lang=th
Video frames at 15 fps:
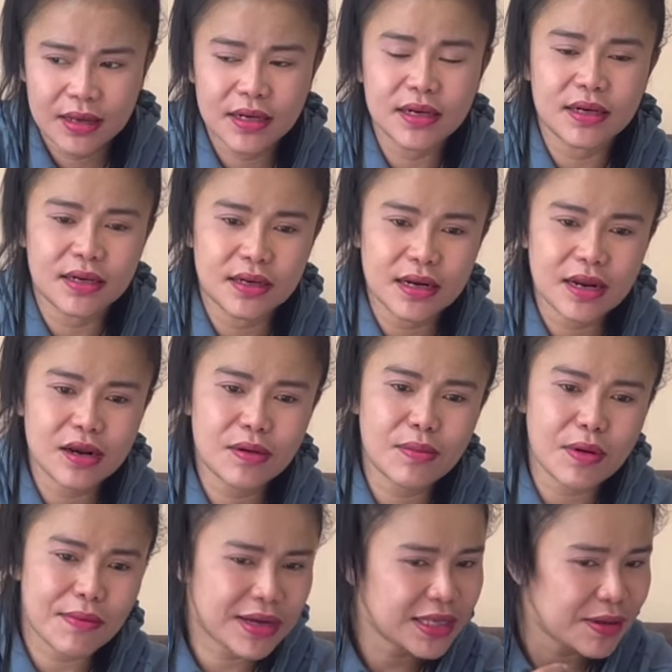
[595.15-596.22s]
เออแล้วเรา
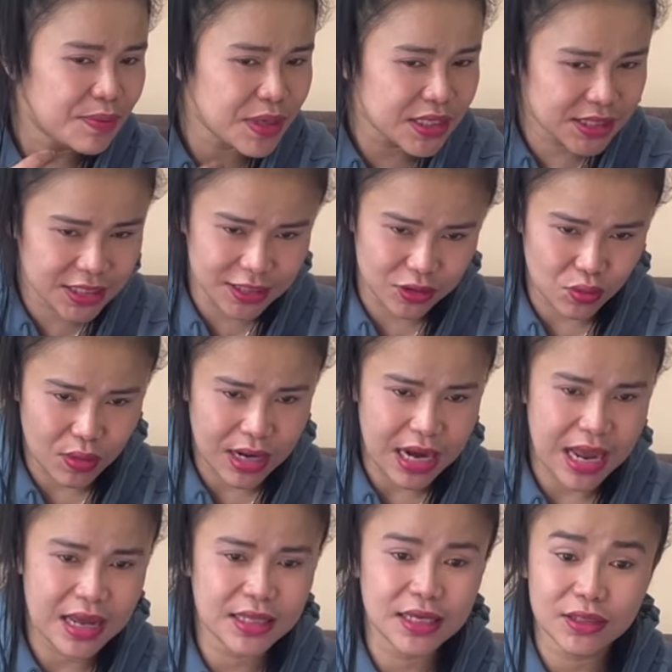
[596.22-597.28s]
บอกว่า อย่าเพิ่งซื้อตัว
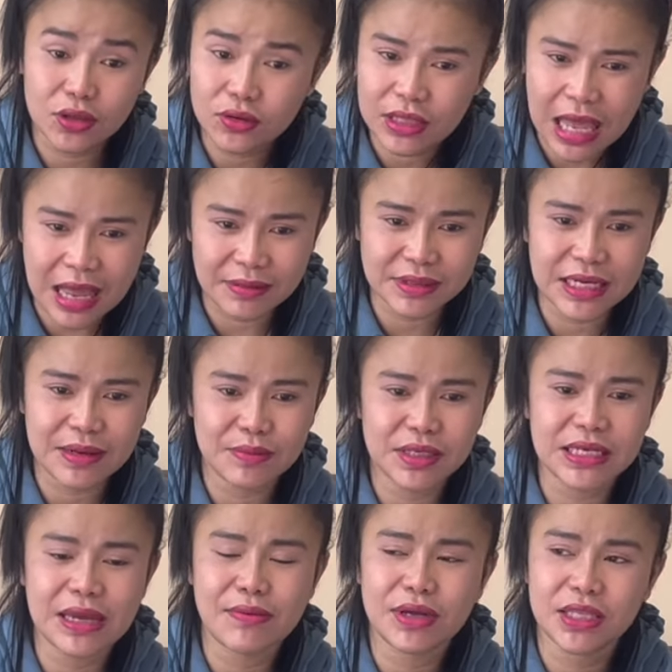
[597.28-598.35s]
นะ เธอต้องถามฉันไม่
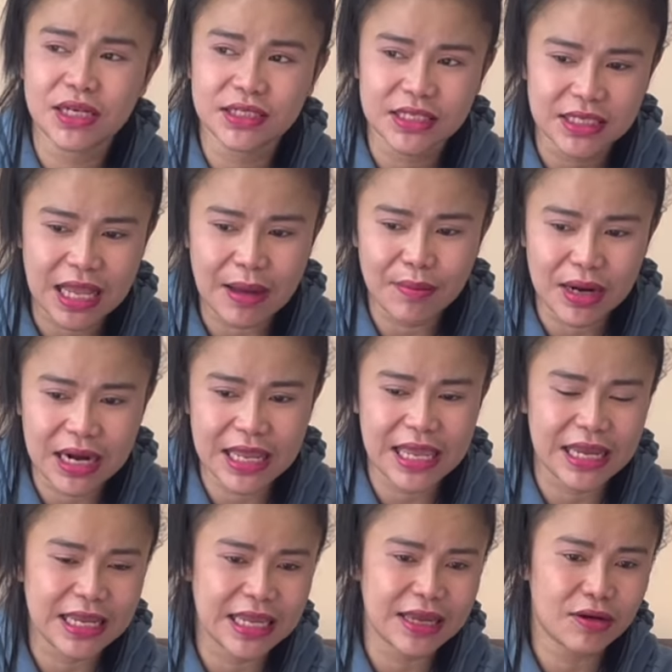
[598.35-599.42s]
ใช่ว่าเธอจะทำอะไร
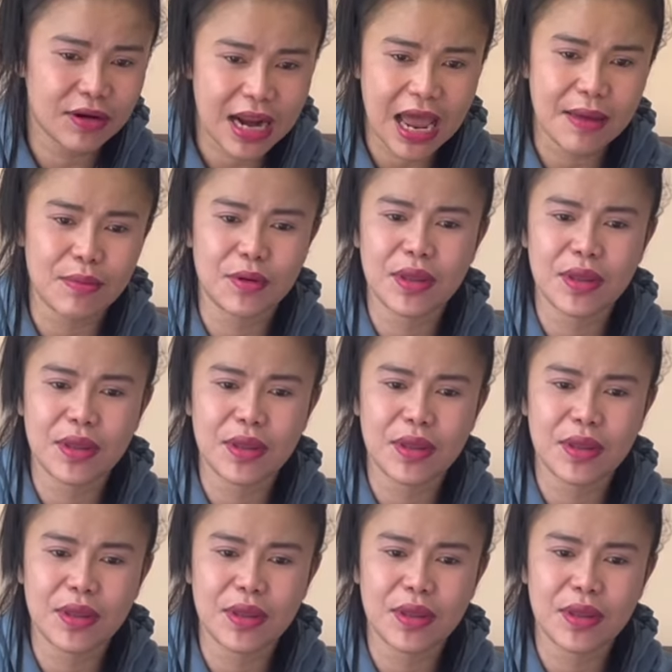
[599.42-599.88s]
อย่างนี้ก็ได้แบ